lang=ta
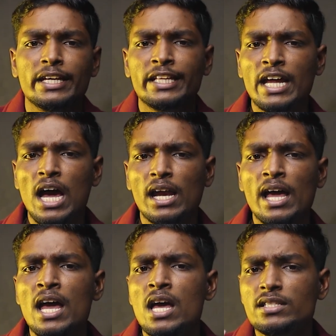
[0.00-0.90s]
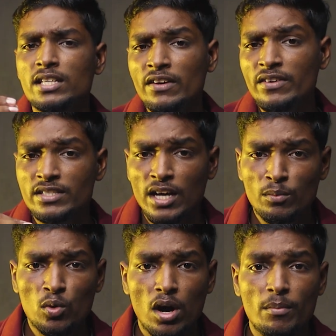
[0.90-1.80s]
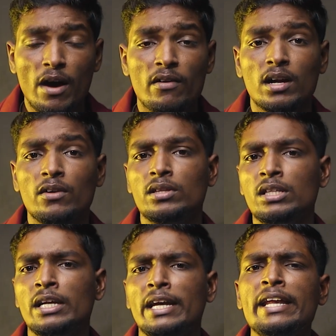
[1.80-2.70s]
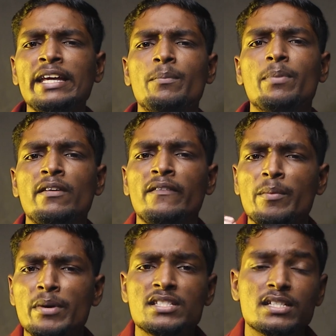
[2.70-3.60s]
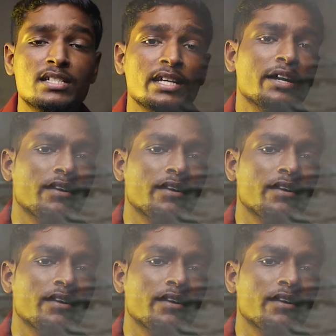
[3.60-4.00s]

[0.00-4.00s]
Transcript: இதனால் சி வி சண்முகம் அவர்களை வந்து நிறைய பேர் விமர்சிச்சுட்டு